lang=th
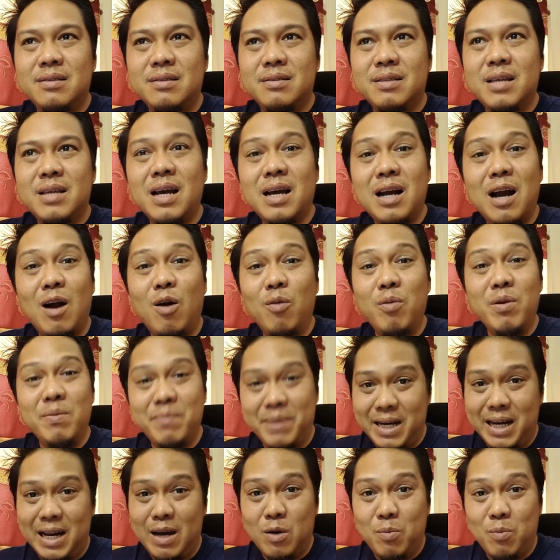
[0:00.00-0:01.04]
ถ้าเขาไม่เหมือ
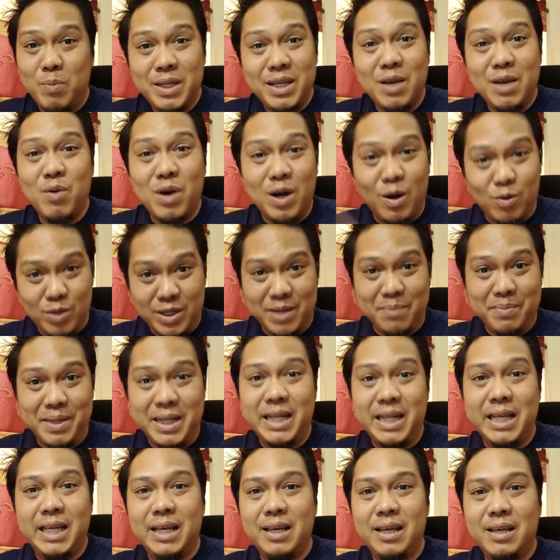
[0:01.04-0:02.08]
นเราไม่ใช่ว่าเขาจะไม่
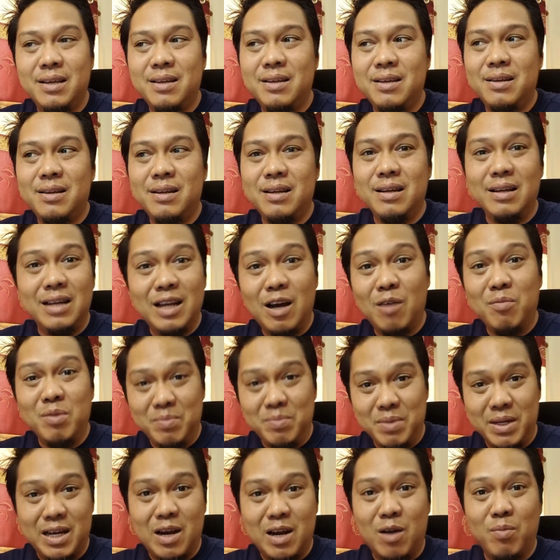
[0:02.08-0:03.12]
ดี หรือเราไม่เหมื
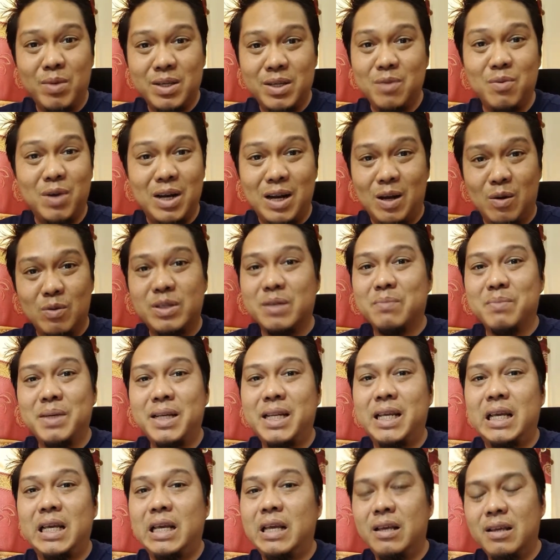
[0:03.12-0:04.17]
อนเขาไม่ใช่ว่าเราจะไม่
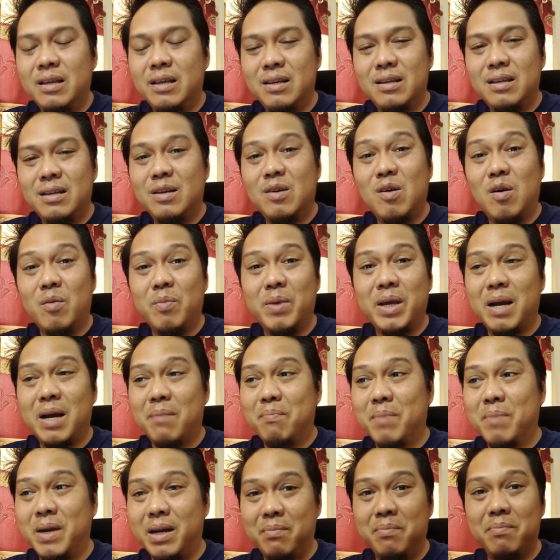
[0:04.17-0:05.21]
ดี นึกออกไหมครับ
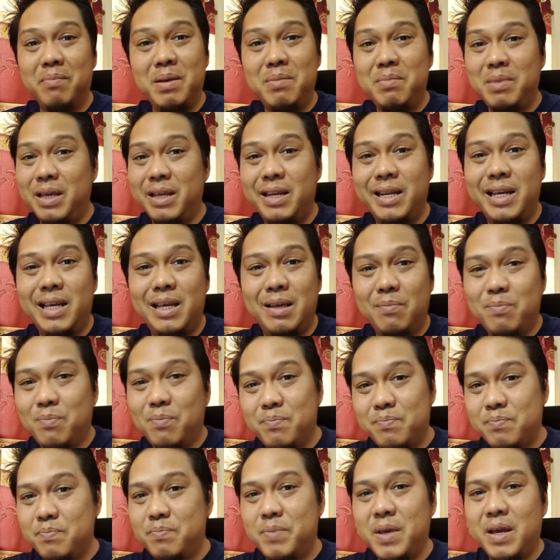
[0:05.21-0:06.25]
มันไม่มีดี
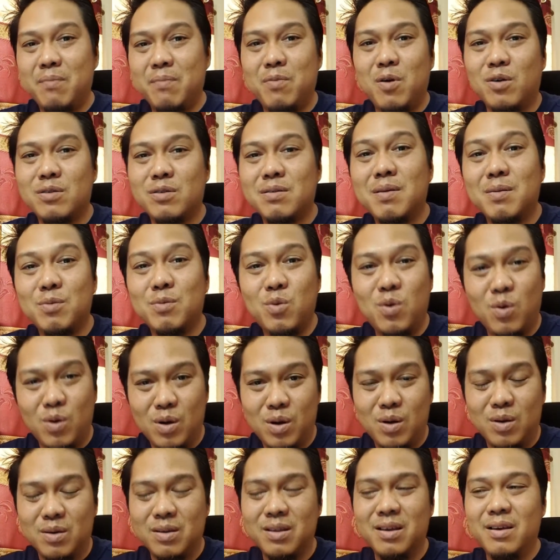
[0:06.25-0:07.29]
เพียงพอสำหรับทุกคนหร
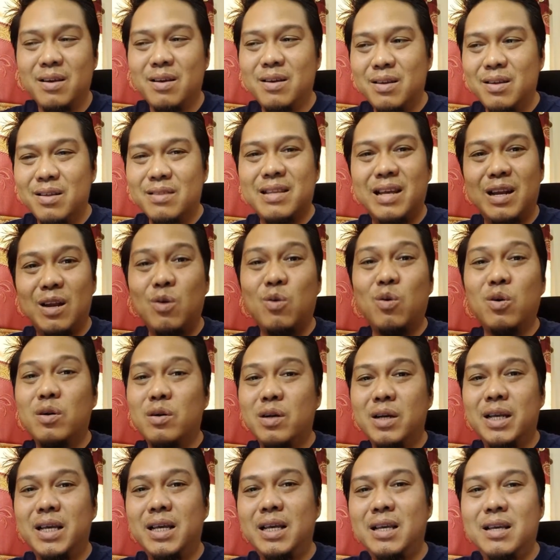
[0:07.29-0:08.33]
อกแต่ละคน
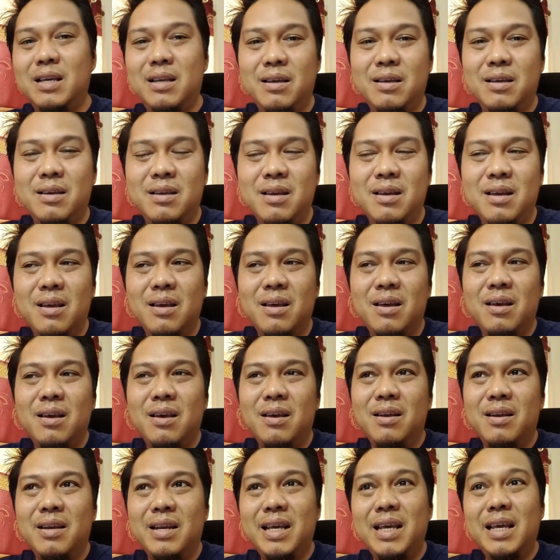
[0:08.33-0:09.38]
ดี
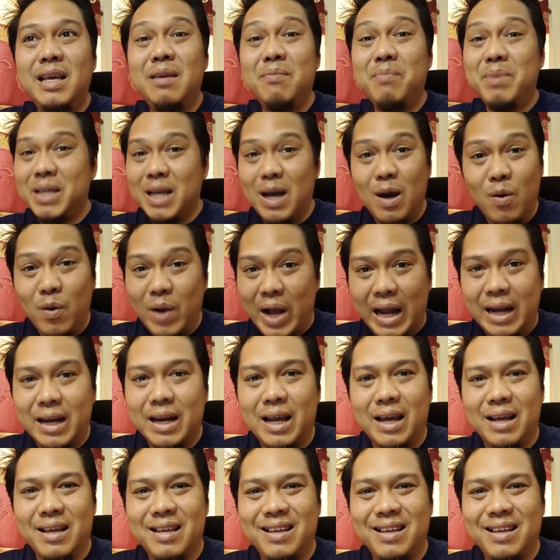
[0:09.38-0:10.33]
ดีไม่เท่ากันอะ